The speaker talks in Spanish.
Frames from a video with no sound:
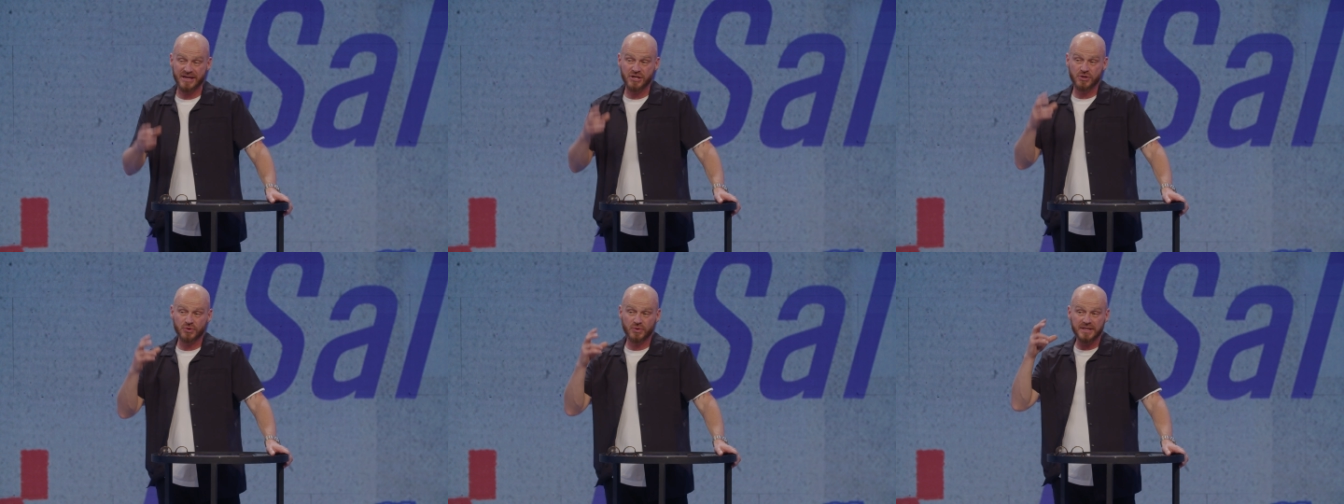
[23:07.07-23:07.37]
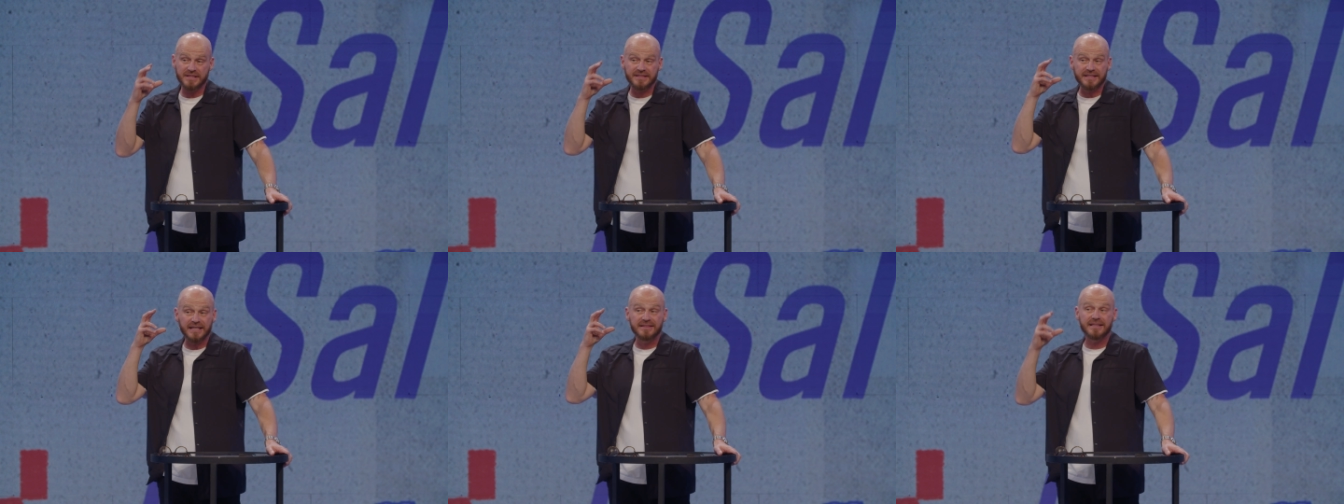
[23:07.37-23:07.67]
ayudó a
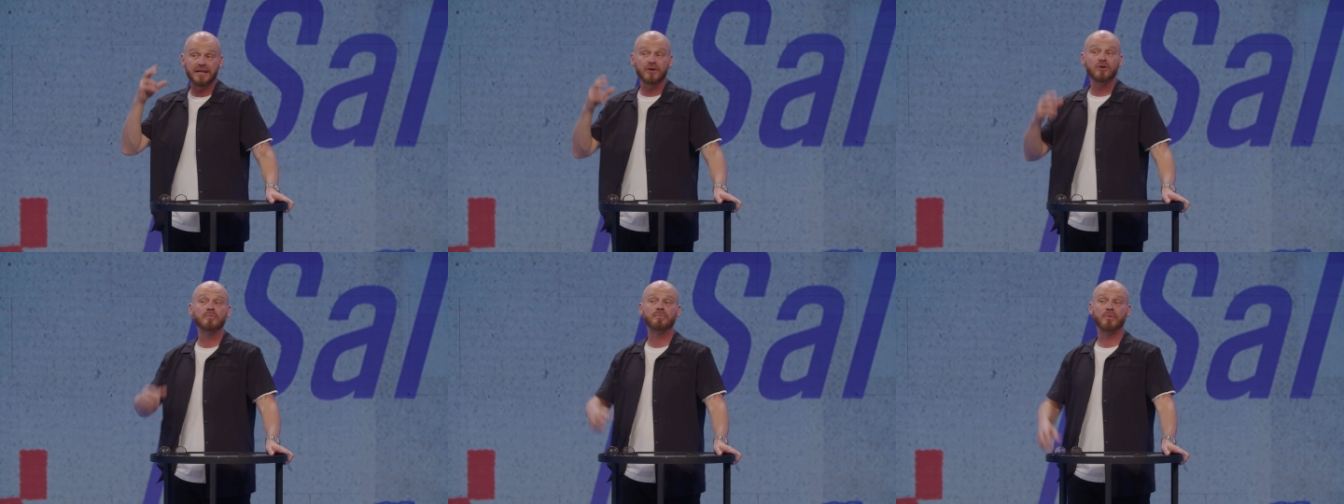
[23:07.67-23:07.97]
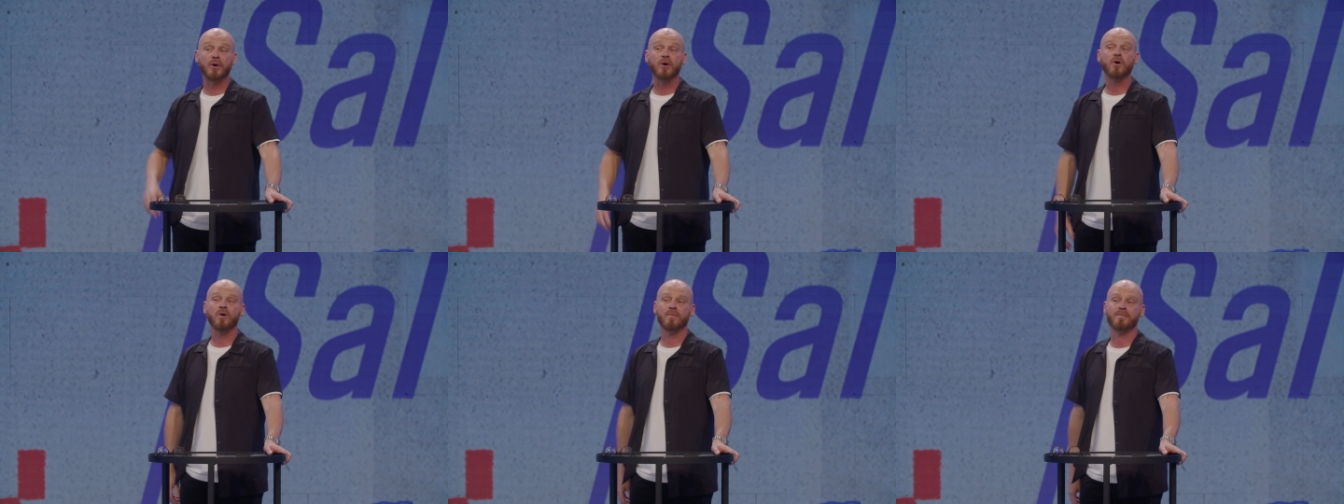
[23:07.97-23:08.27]
entender un
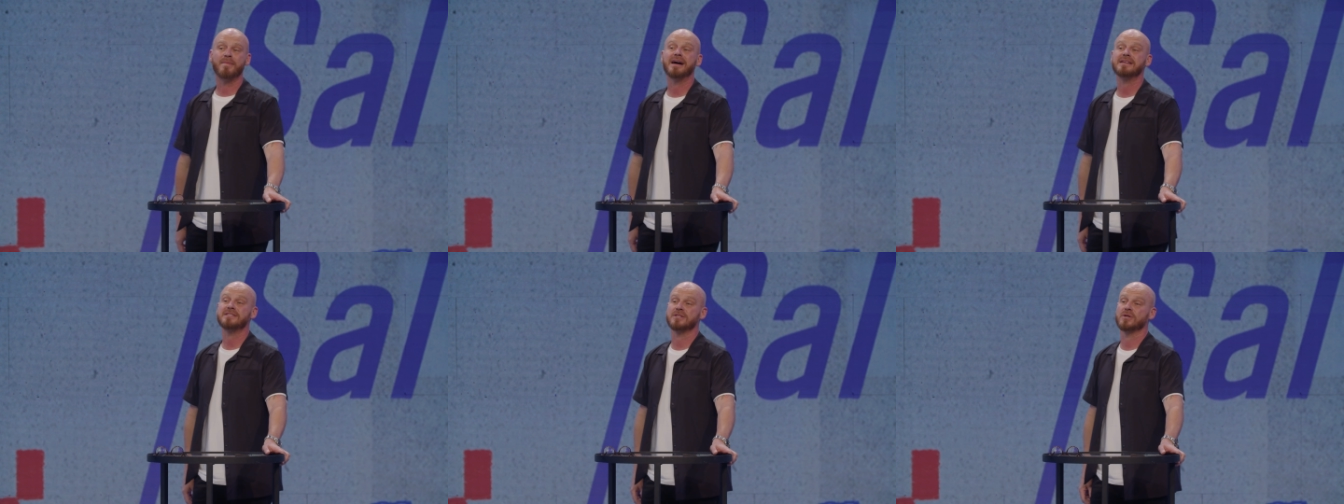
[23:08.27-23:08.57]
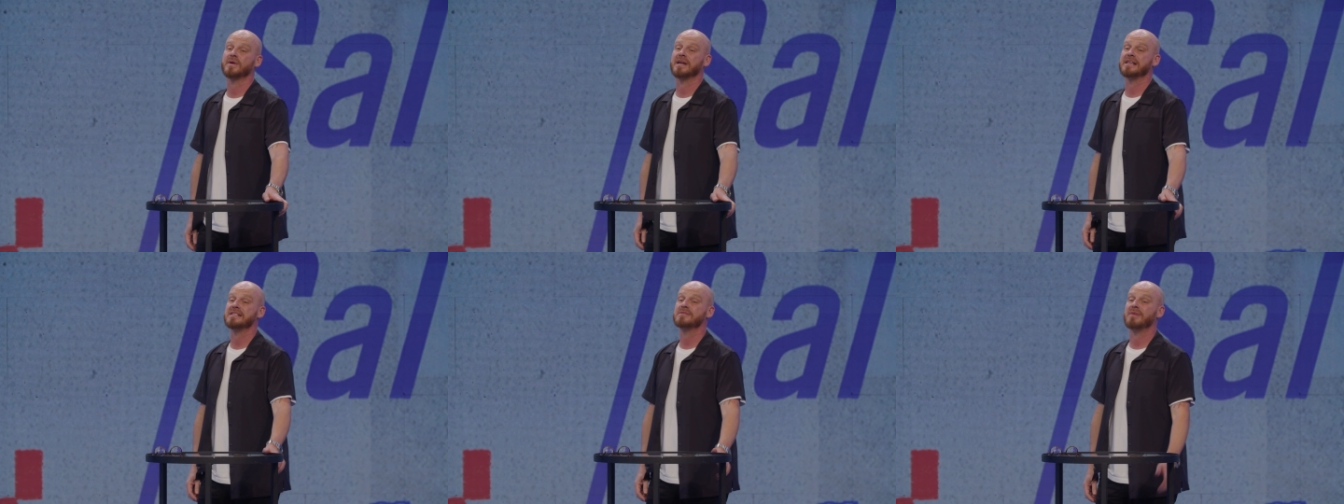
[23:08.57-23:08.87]
poco más
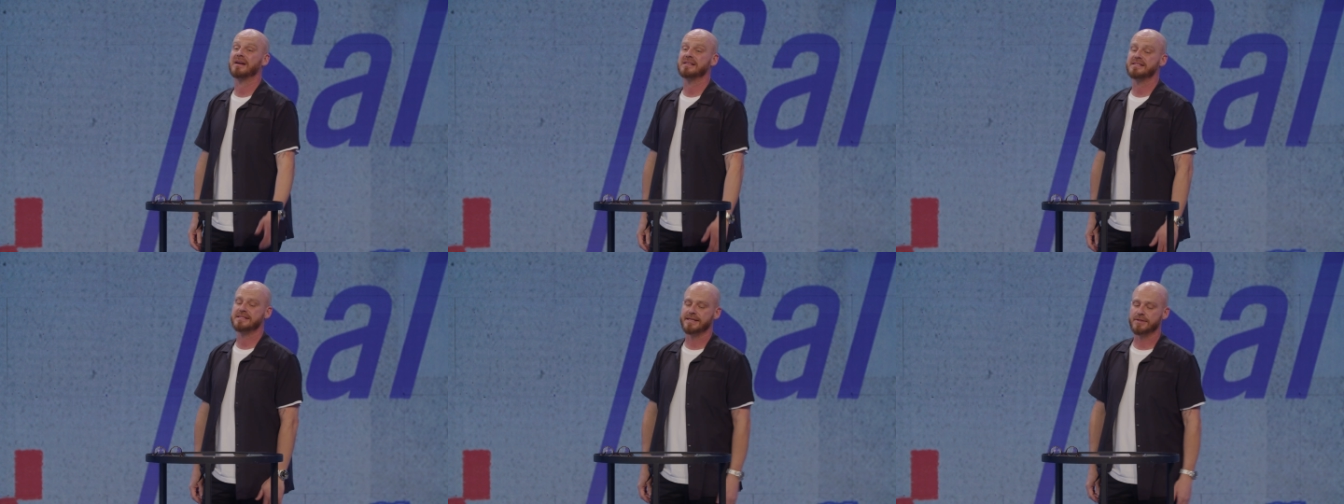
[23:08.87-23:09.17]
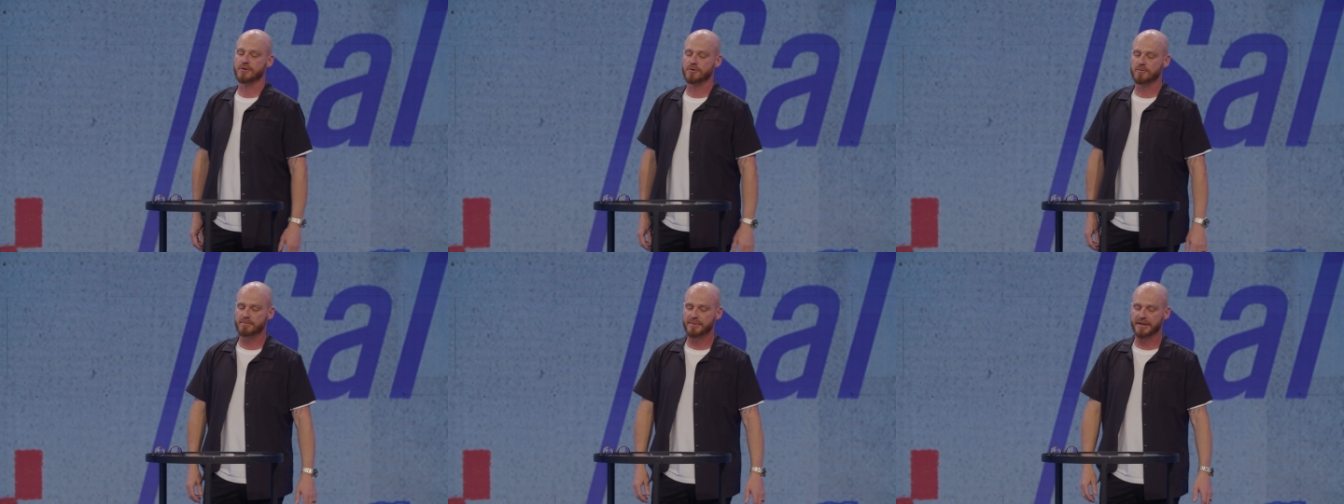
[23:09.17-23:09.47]
lo que es
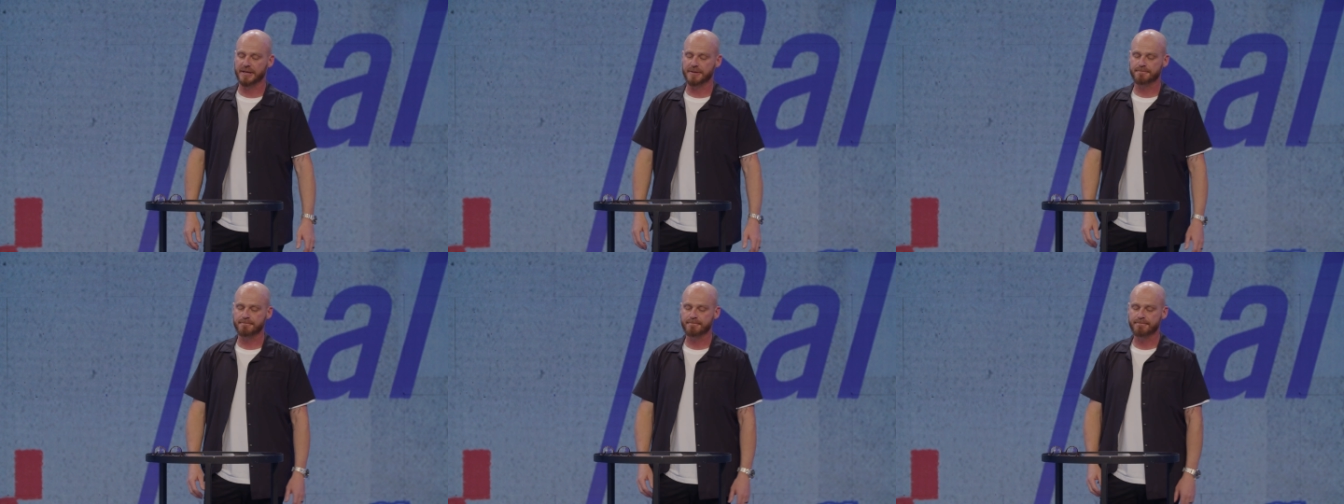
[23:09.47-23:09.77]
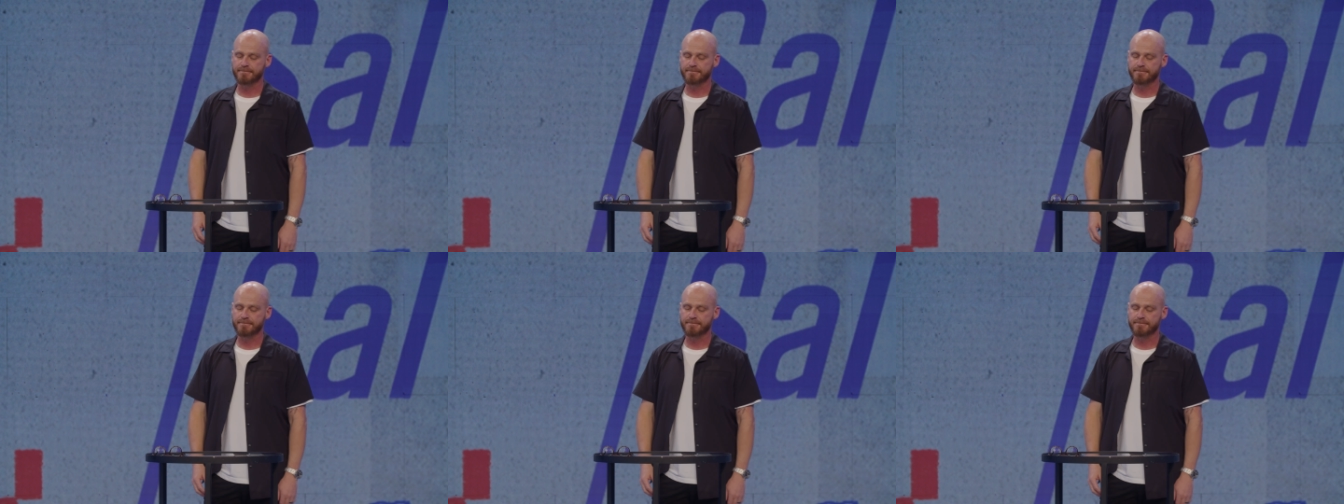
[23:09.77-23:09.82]
mansedumbre.